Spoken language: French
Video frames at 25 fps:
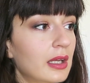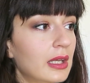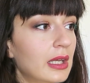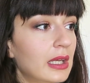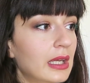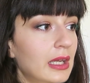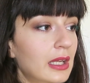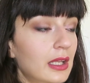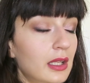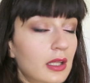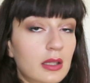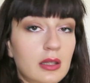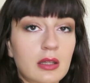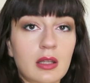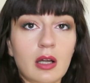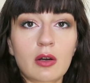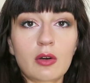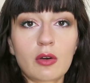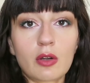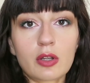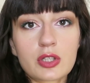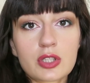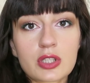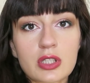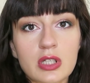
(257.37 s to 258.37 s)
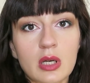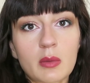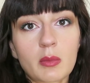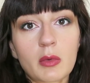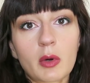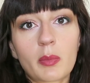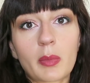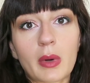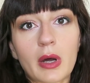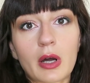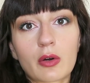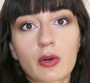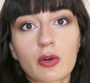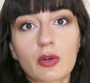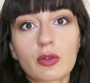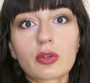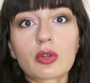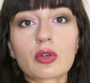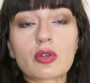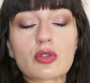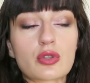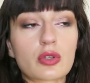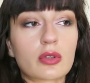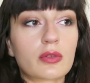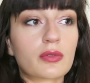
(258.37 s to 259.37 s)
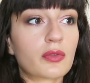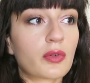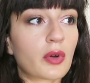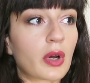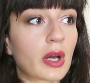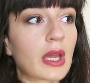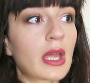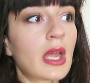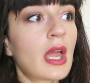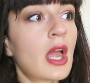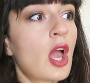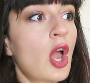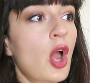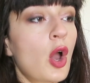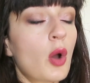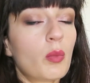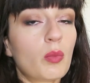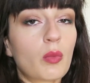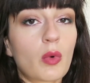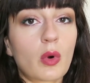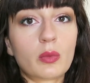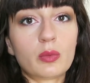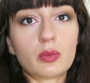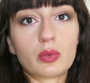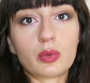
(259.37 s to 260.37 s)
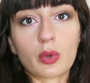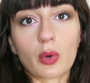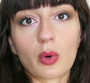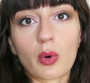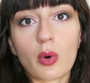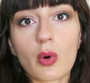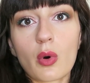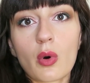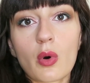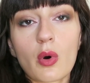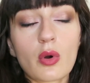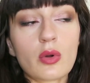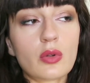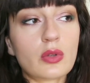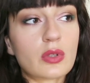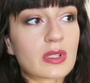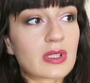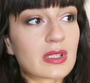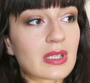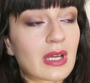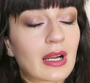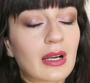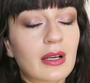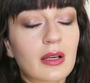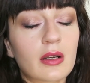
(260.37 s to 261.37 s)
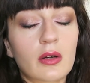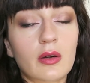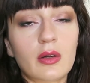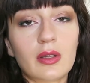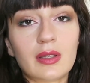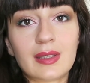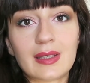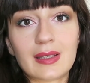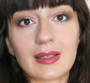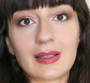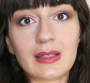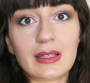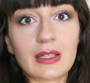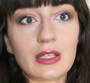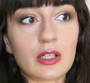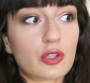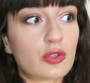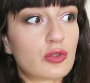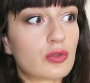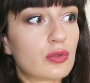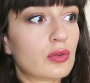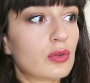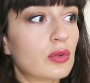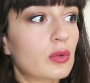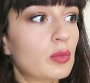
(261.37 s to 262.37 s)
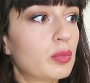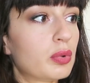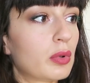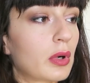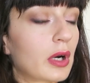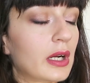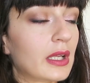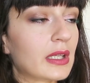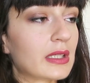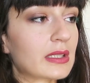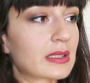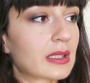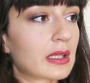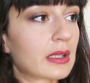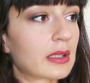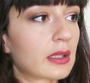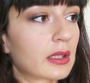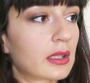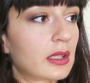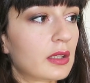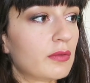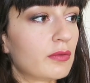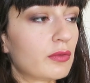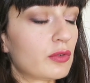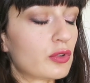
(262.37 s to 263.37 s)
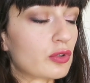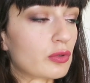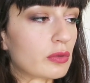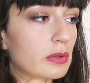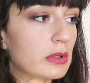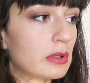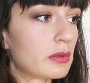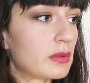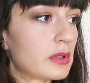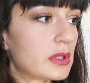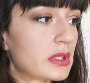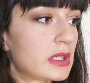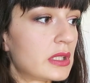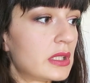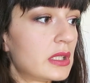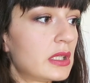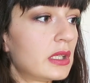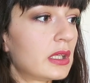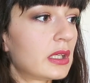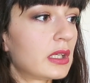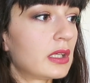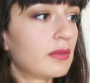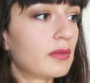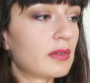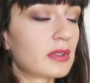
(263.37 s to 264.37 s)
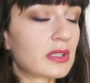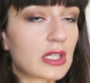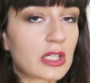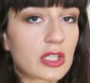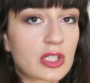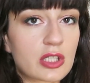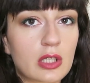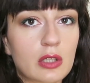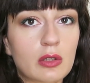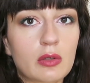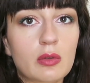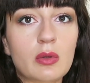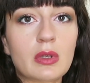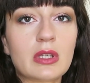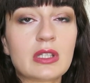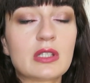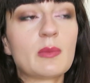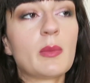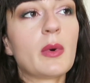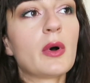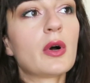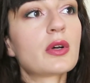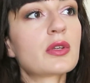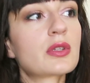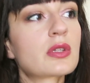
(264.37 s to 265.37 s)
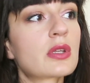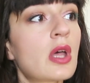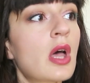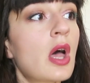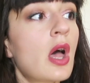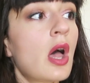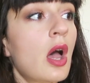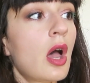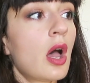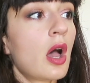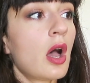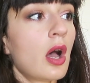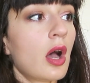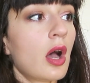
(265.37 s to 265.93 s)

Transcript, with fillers: Et dans l'autre chambre par contre je ferai mon bureau, une salle télé, jeu pour Alexandre qui veut jouer aussi, qui veut s'acheter une Xbox.